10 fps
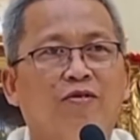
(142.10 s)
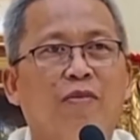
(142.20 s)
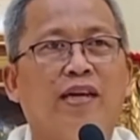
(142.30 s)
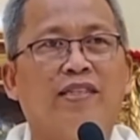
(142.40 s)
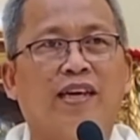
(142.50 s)
ug
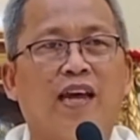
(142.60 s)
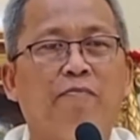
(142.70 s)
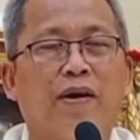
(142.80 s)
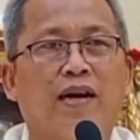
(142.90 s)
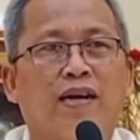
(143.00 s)
may isa
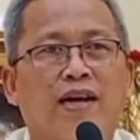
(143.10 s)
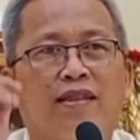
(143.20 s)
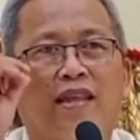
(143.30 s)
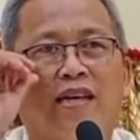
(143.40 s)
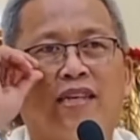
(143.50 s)
kayong
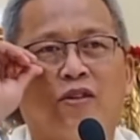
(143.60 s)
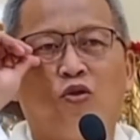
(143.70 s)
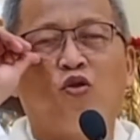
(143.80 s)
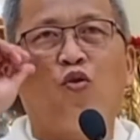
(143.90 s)
pagkakanta sa atong